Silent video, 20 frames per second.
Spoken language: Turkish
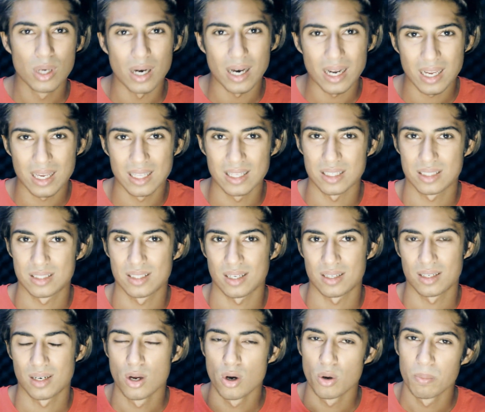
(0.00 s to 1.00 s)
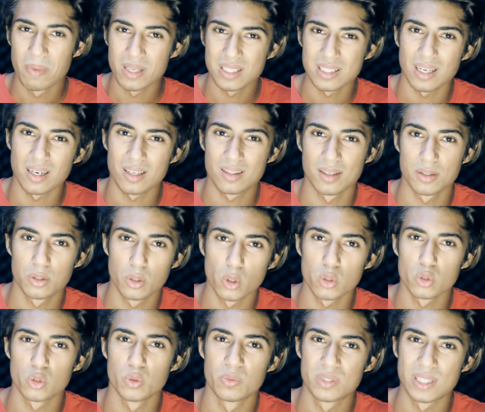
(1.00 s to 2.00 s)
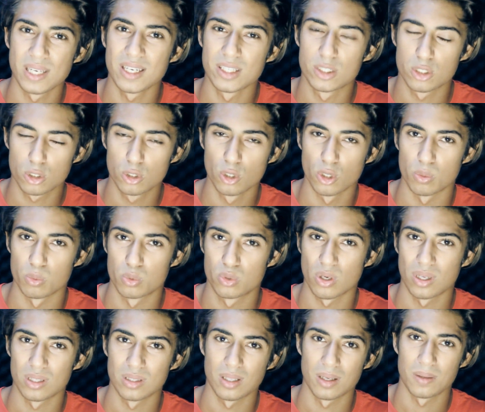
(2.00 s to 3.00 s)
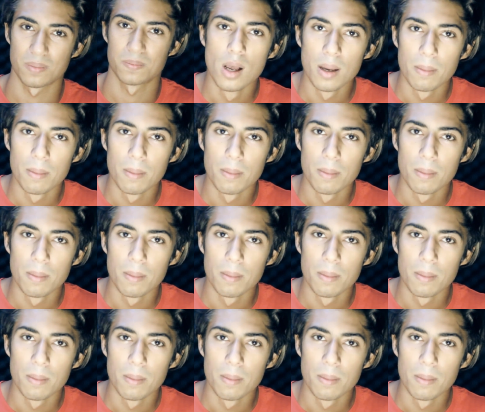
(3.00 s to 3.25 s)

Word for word: Arkadaşlar mezarlıkta gördüğüm şeyi açıklıyorum şu anda.